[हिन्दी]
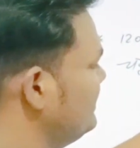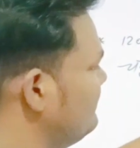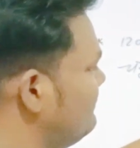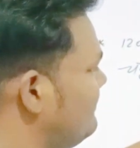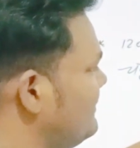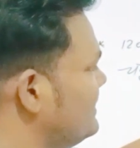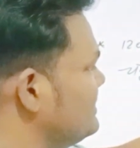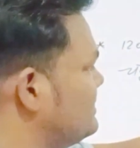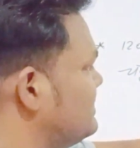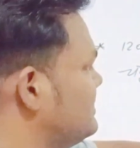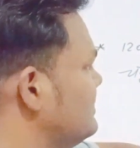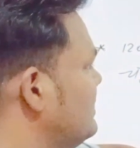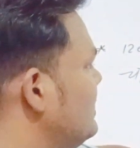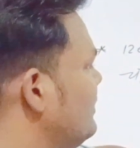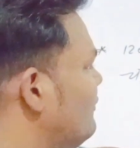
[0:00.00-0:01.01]
तीन वर्ष
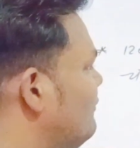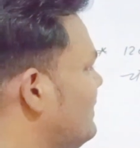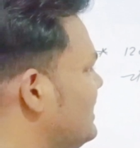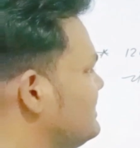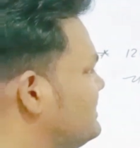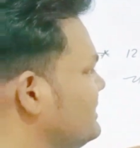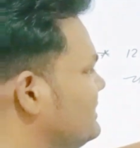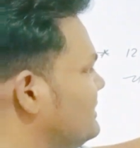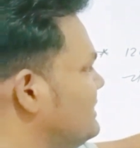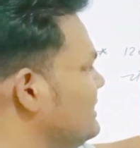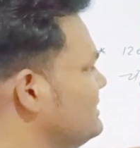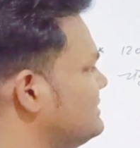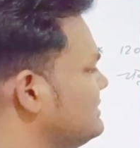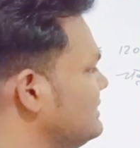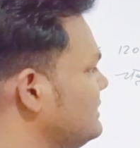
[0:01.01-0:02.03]
वार्षिक
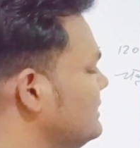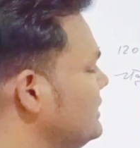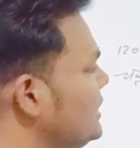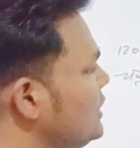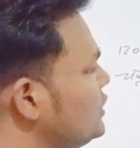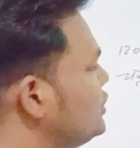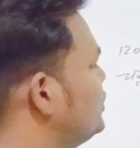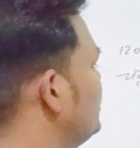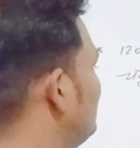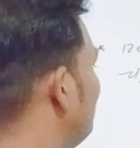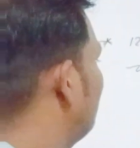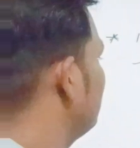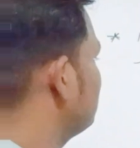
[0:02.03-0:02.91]
दर से दो